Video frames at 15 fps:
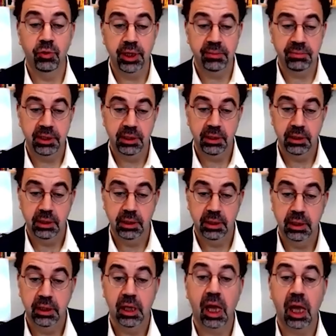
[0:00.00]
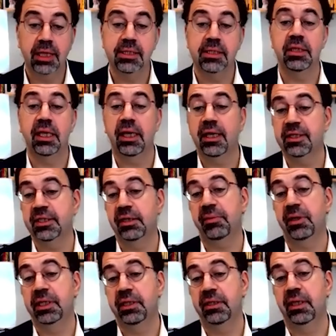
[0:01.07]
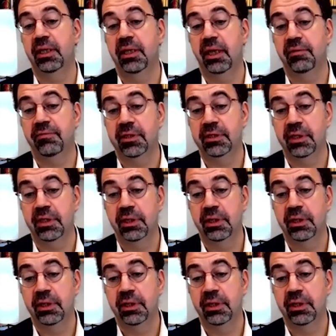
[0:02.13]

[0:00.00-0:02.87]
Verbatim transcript: önemi aslında her zamankinden daha fazla.